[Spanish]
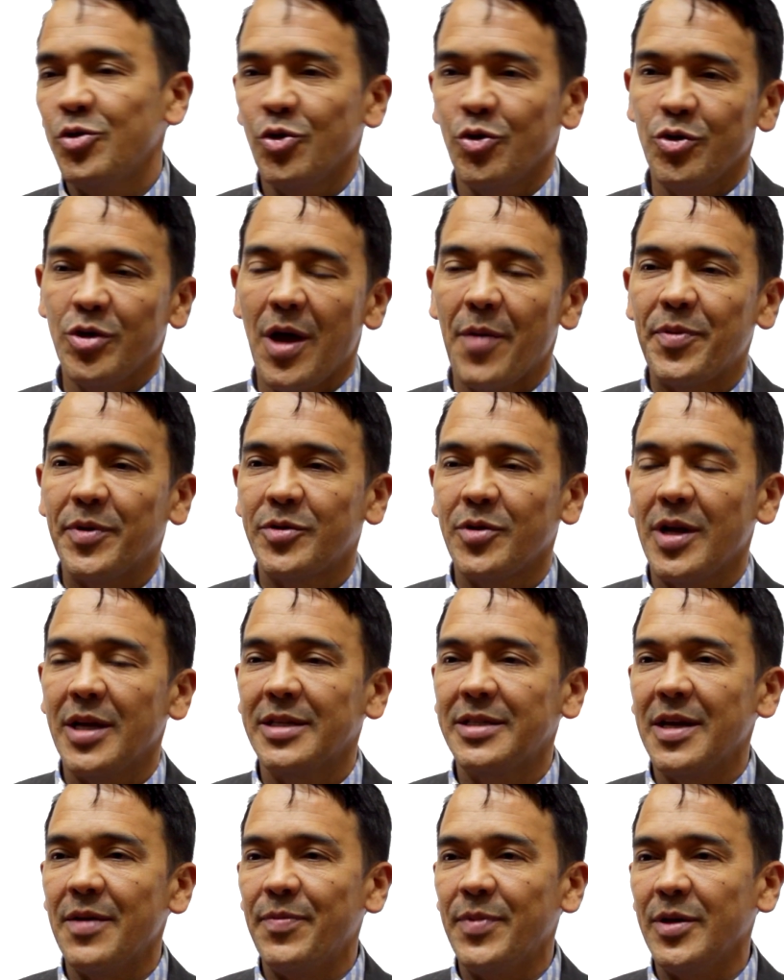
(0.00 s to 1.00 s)
yo soy de las
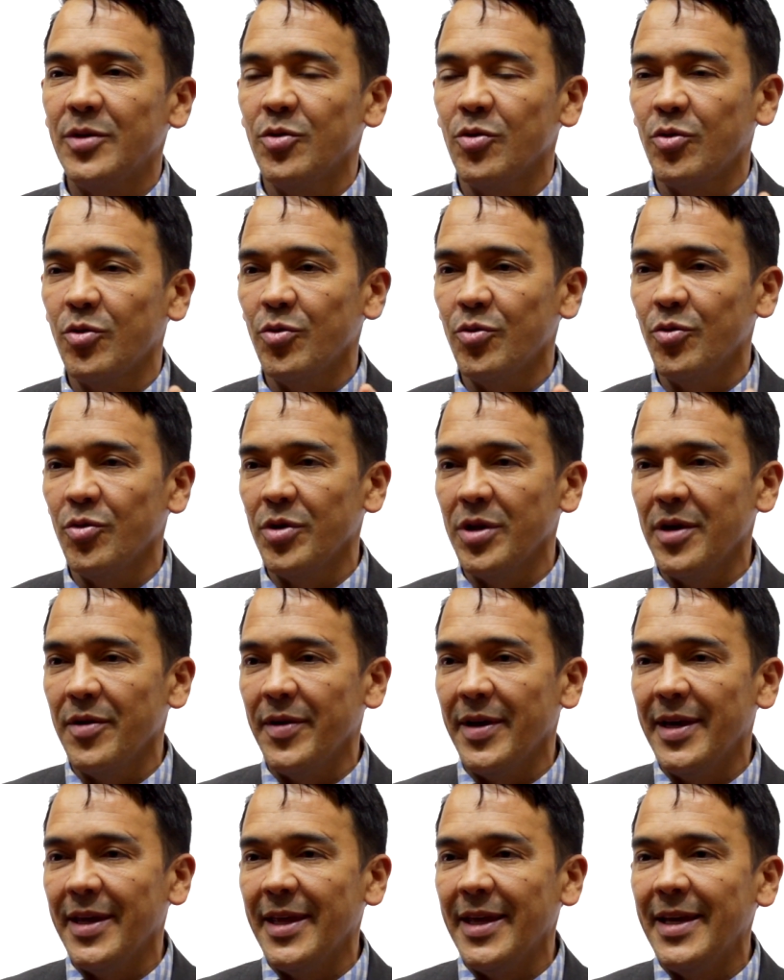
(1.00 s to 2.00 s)
personas que pienso que uno
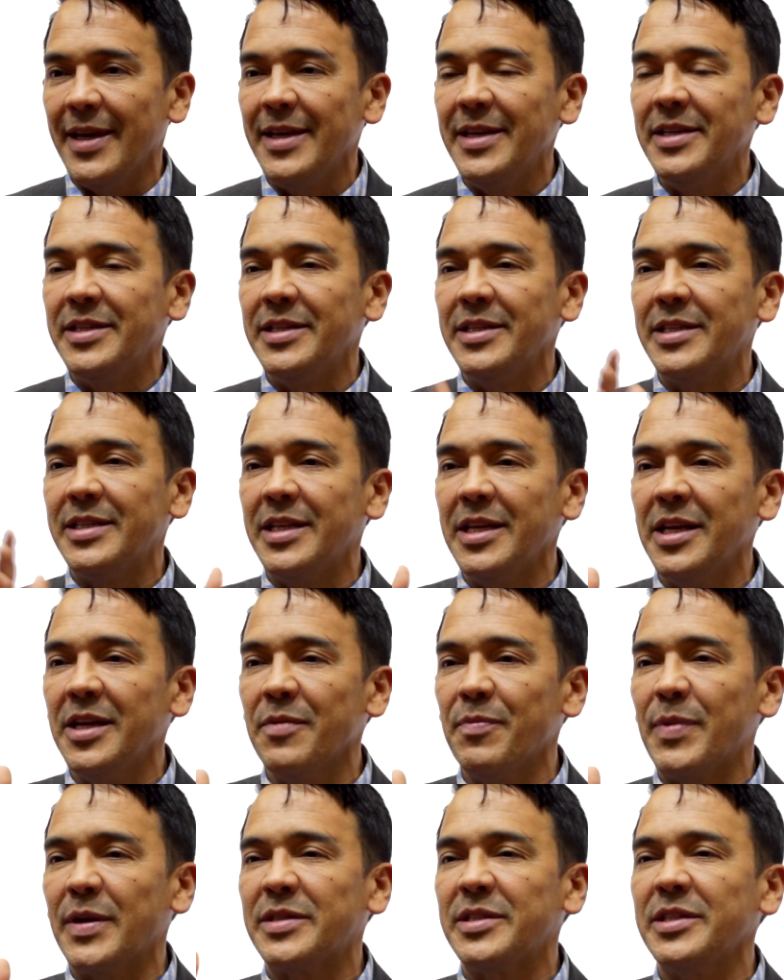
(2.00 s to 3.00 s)
debe de
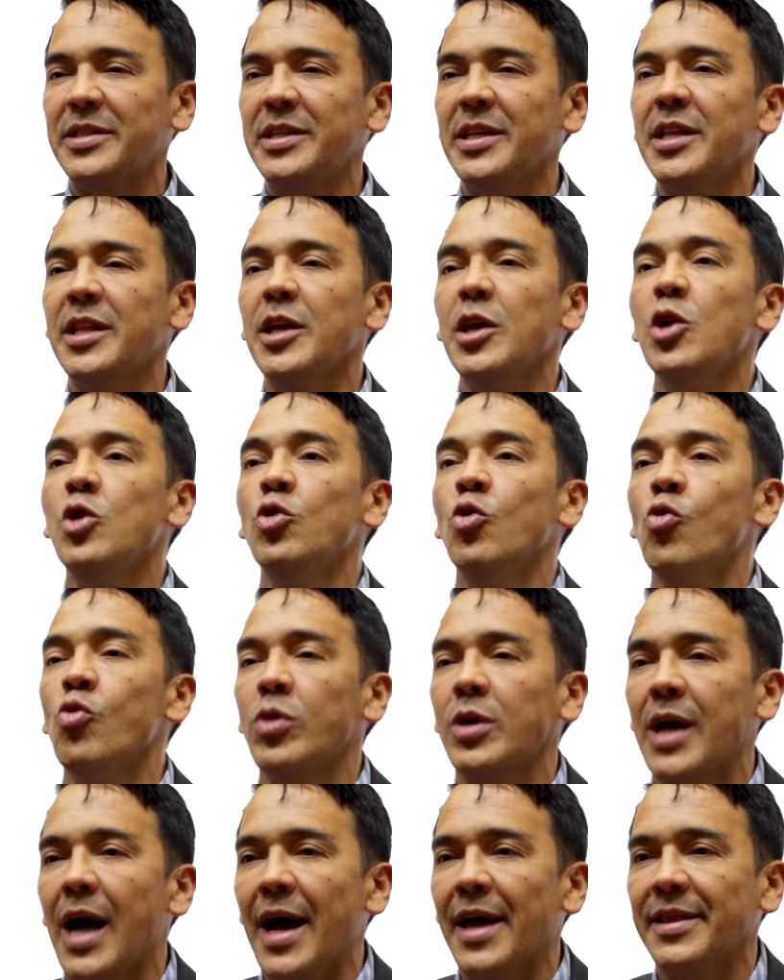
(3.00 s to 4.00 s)
insistir, persistir y
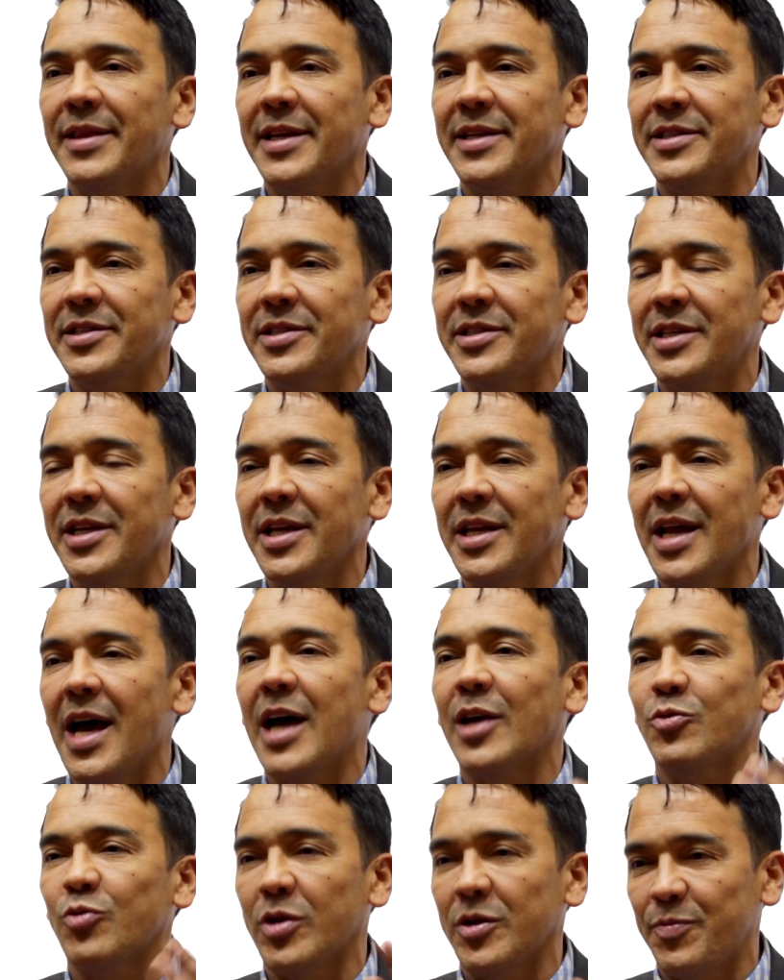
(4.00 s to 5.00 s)
nunca desistir
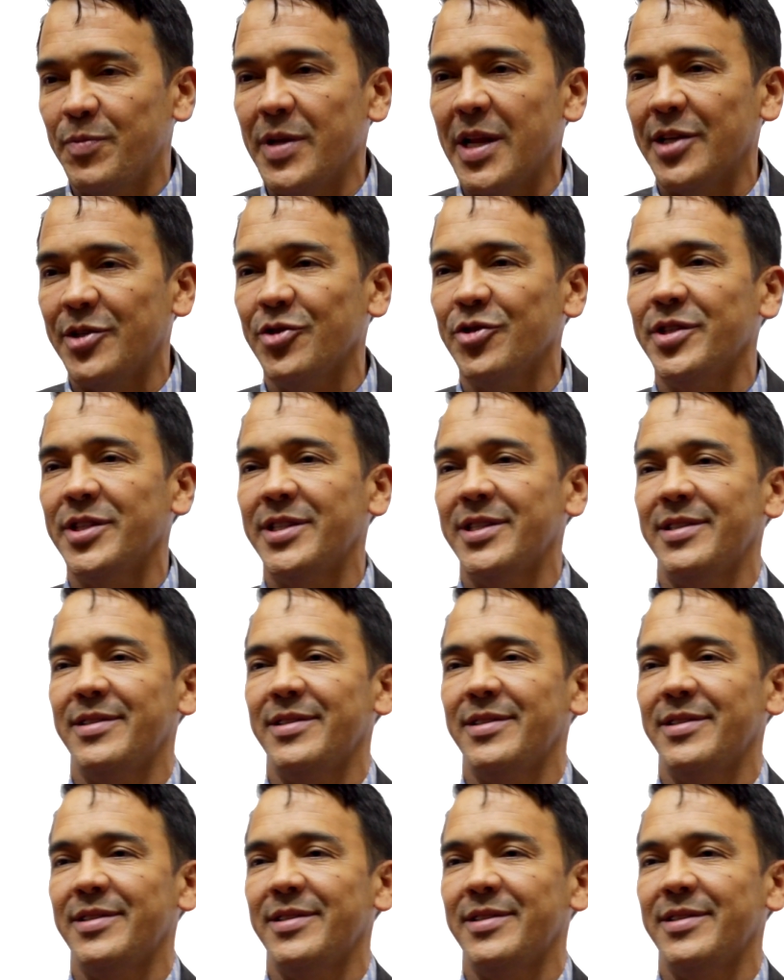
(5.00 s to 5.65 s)
a sus aspiraciones.